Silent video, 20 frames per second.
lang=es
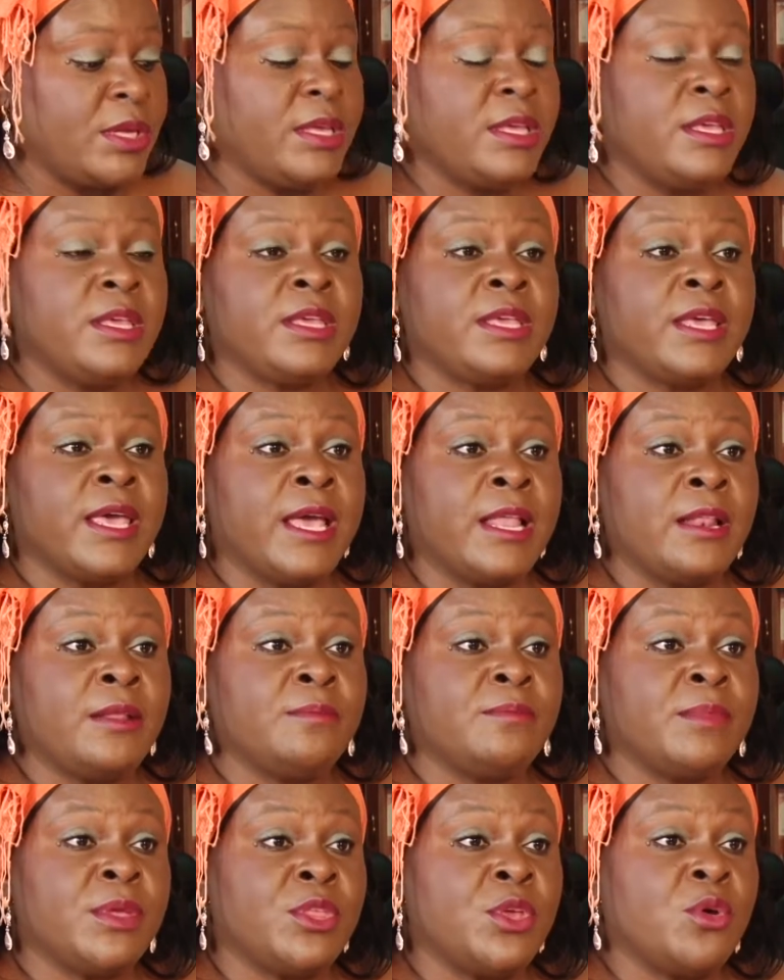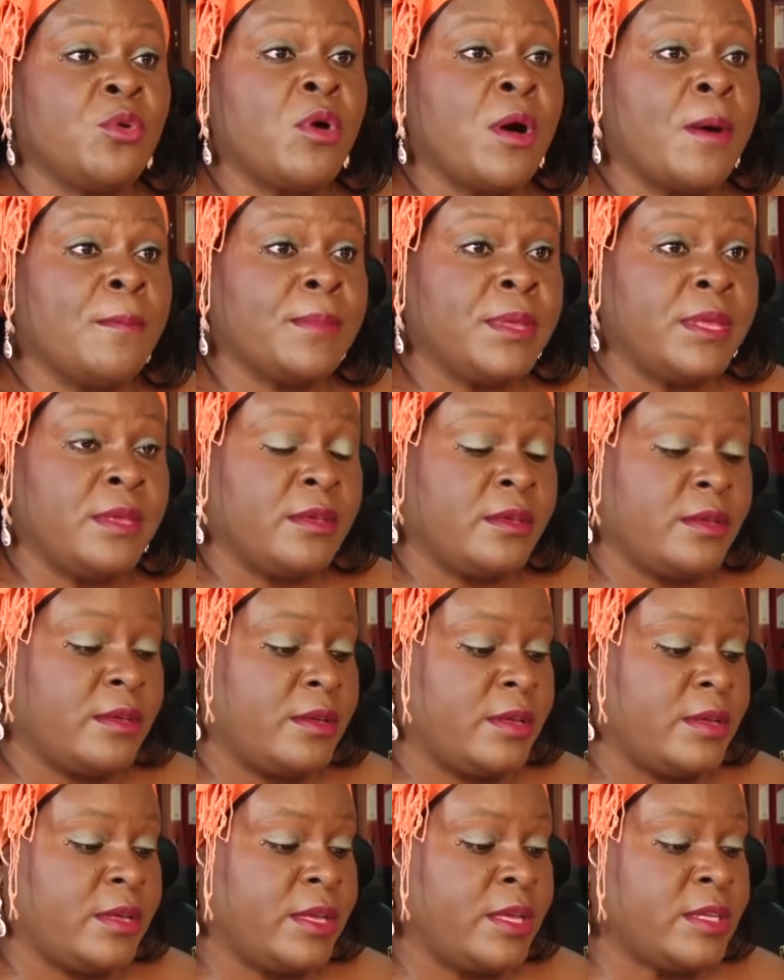y que él me dijo a mí
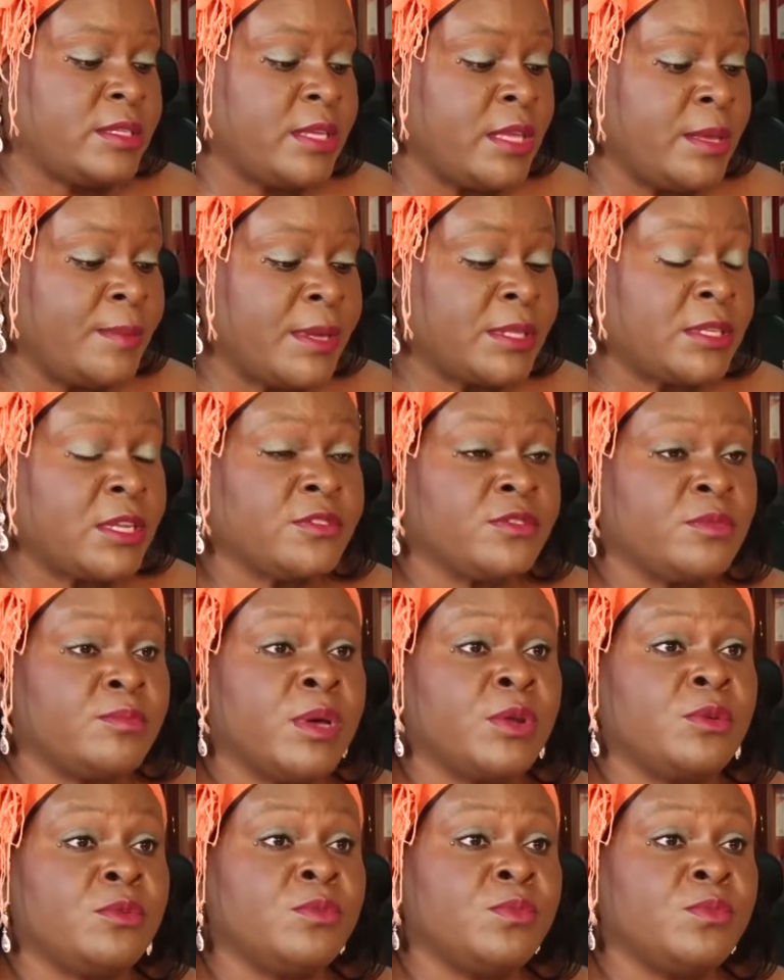que se iba a transformar